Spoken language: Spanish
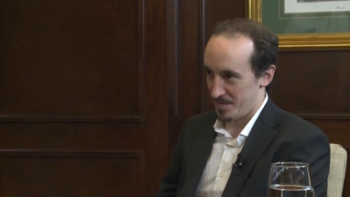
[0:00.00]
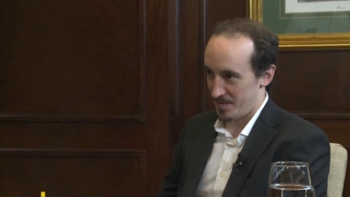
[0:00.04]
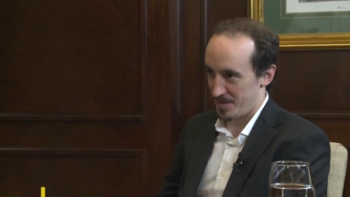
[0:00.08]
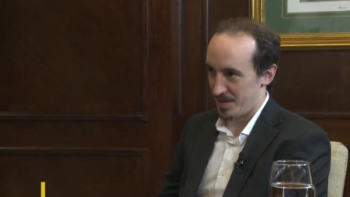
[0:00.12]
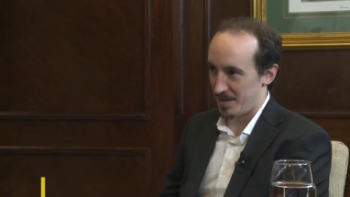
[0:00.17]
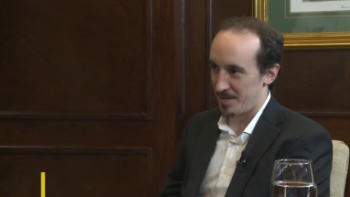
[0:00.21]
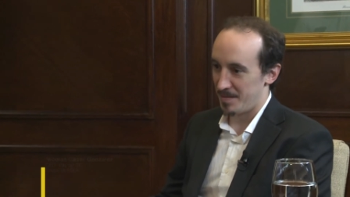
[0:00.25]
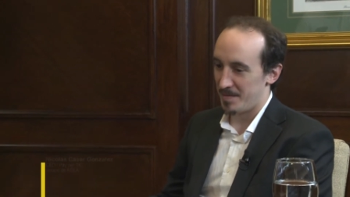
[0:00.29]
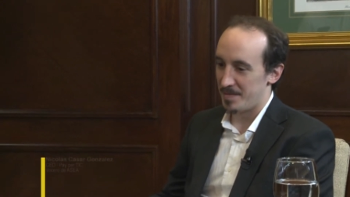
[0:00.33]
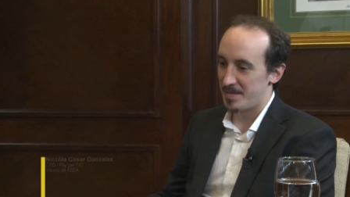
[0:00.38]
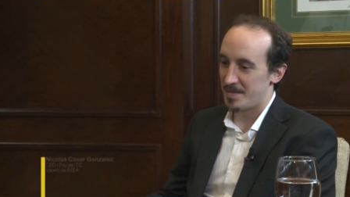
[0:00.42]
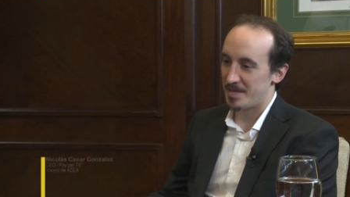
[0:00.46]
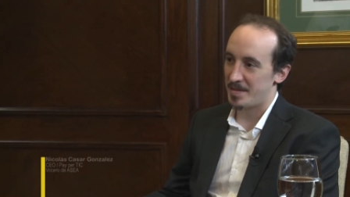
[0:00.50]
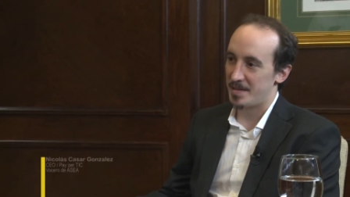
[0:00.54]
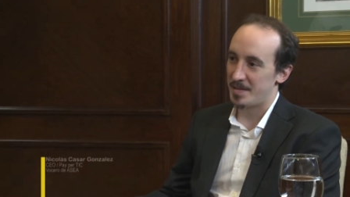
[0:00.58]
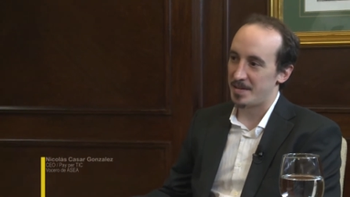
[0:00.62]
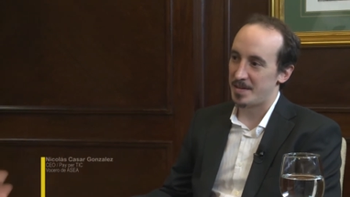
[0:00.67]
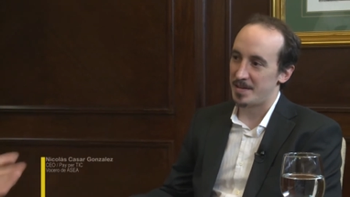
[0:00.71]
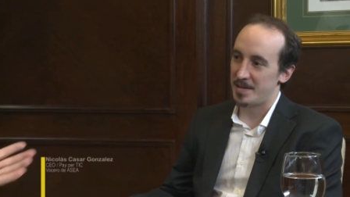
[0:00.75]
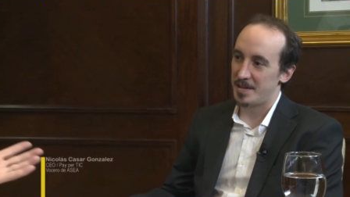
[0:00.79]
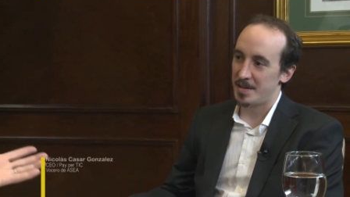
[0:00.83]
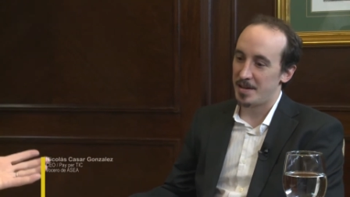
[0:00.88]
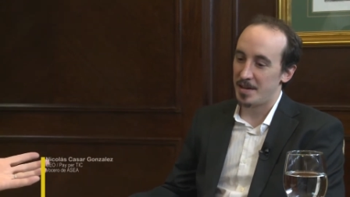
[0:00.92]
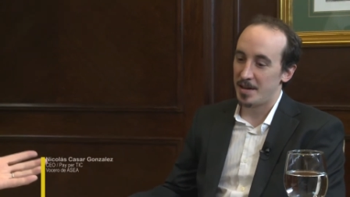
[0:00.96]
Por favor,
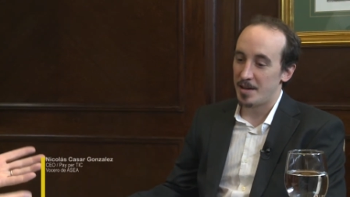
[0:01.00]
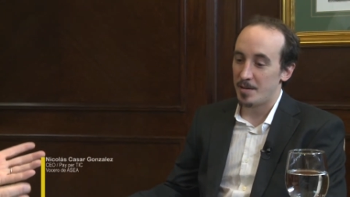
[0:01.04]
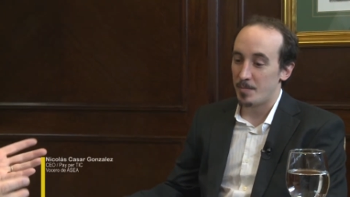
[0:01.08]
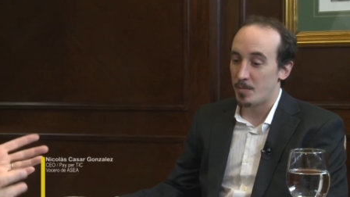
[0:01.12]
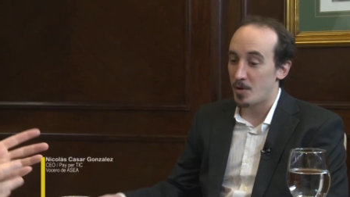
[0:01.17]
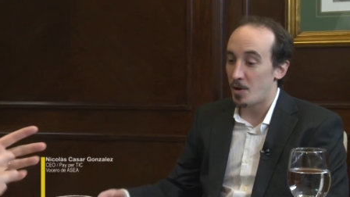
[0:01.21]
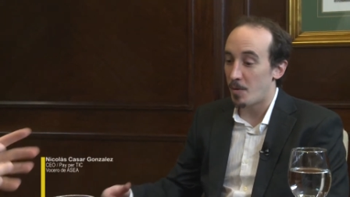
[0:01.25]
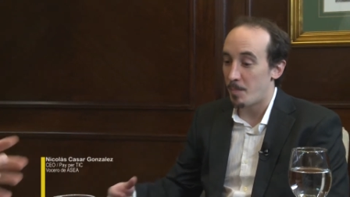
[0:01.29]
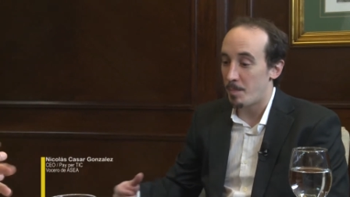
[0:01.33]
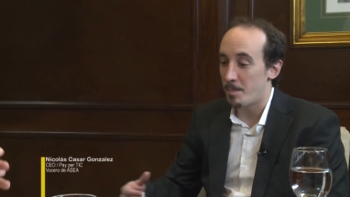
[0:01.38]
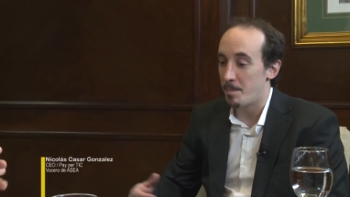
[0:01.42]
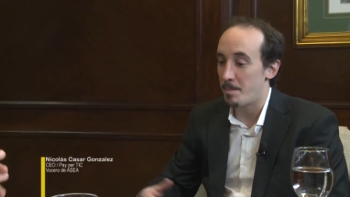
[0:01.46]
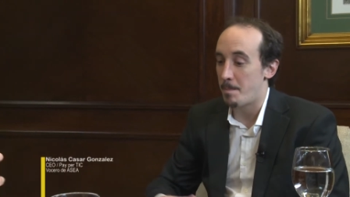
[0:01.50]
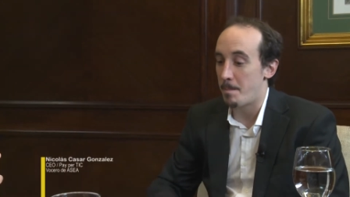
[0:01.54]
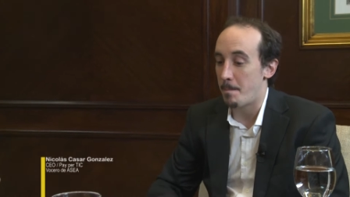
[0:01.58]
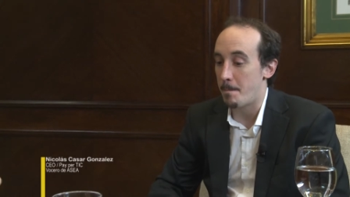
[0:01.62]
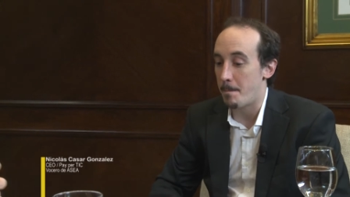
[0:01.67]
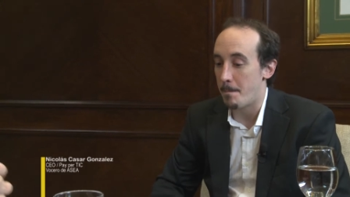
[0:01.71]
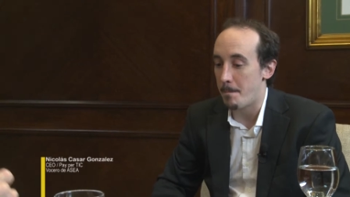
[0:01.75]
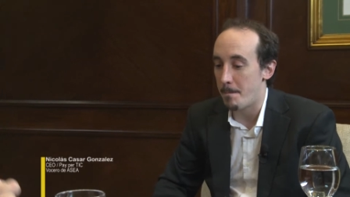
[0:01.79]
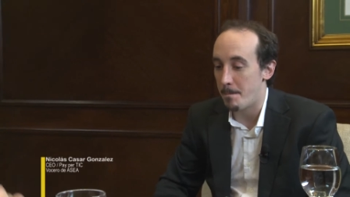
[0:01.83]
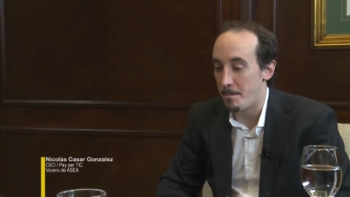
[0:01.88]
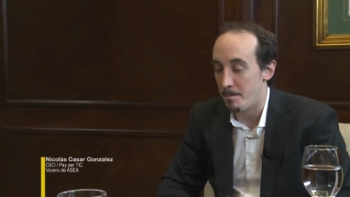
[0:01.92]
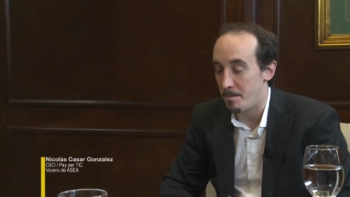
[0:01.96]
pay
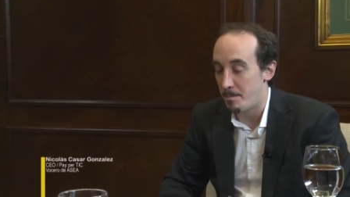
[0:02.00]
explicaciones.